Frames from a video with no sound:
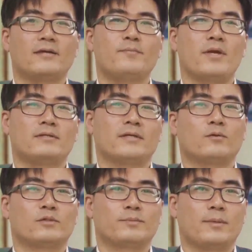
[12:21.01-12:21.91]
인맥을
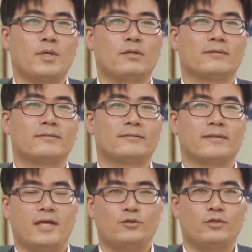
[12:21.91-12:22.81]
쌓고
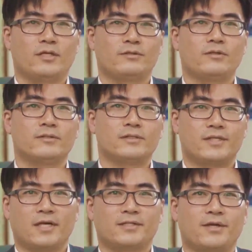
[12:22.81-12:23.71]
싶다면 에듀일에서
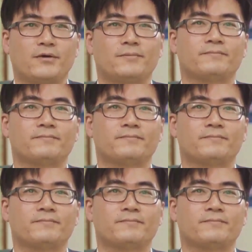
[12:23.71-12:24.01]
시작하세요.